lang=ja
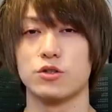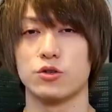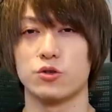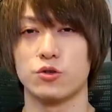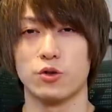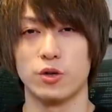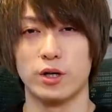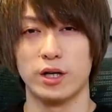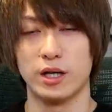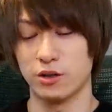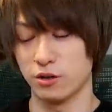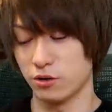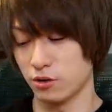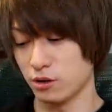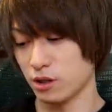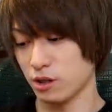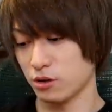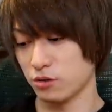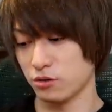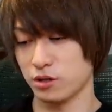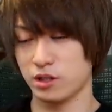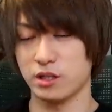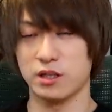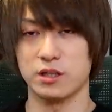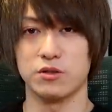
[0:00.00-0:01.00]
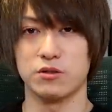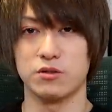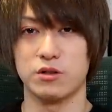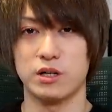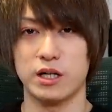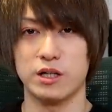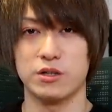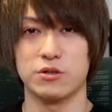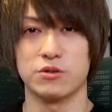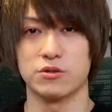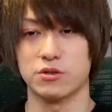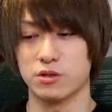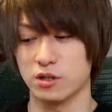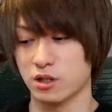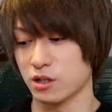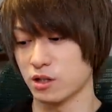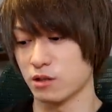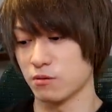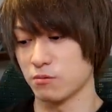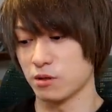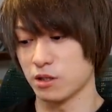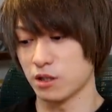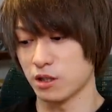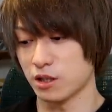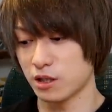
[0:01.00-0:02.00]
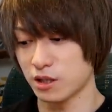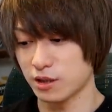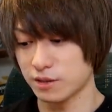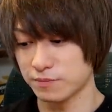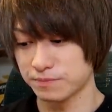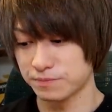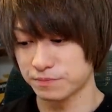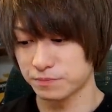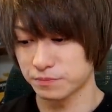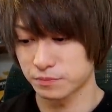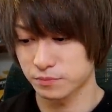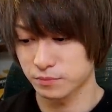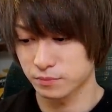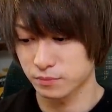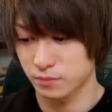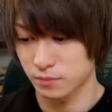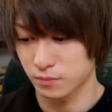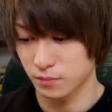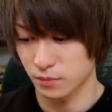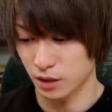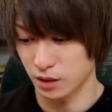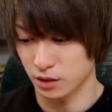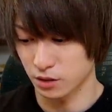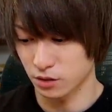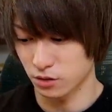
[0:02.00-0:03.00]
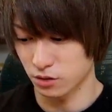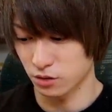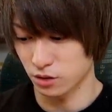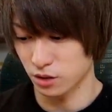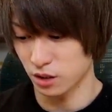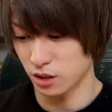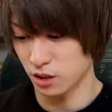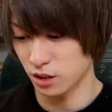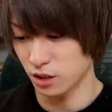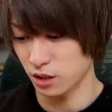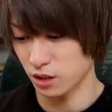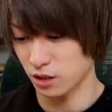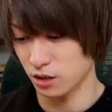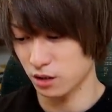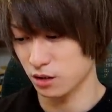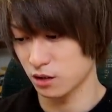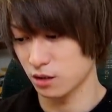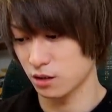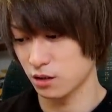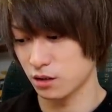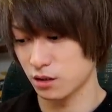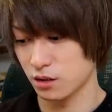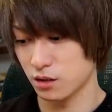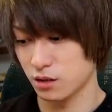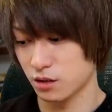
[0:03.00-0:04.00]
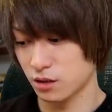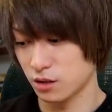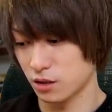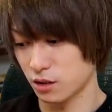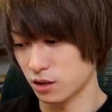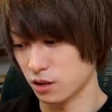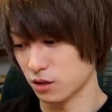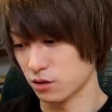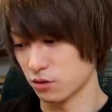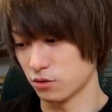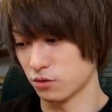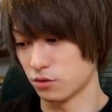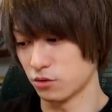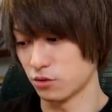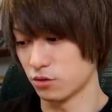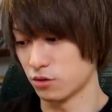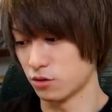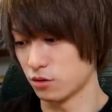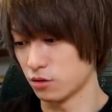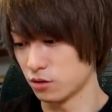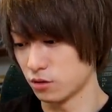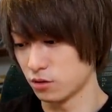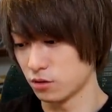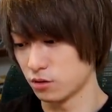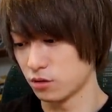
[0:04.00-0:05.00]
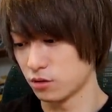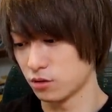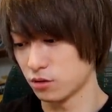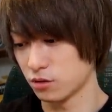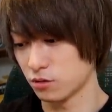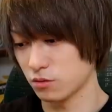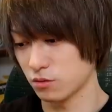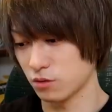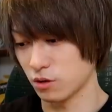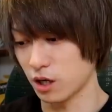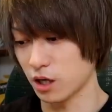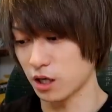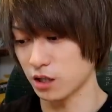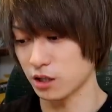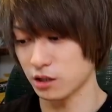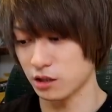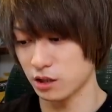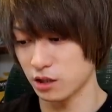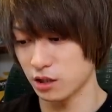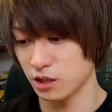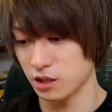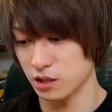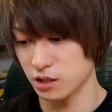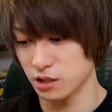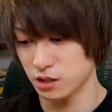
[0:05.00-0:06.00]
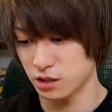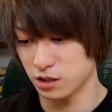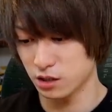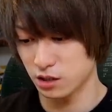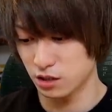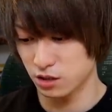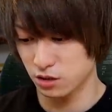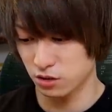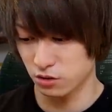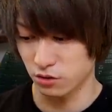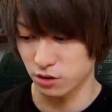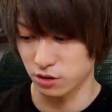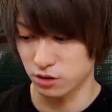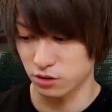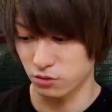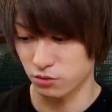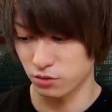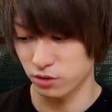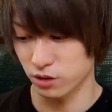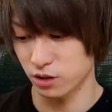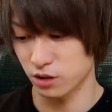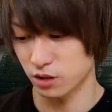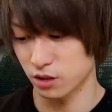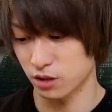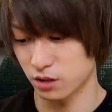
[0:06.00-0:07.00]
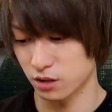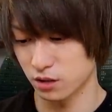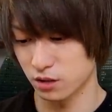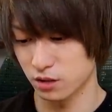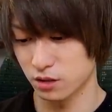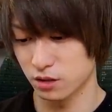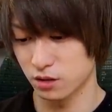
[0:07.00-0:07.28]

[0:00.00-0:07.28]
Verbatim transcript: ちょっとエルガドさんのライトつけてみたで次あのー、カッテージチーズのやつこれかなあ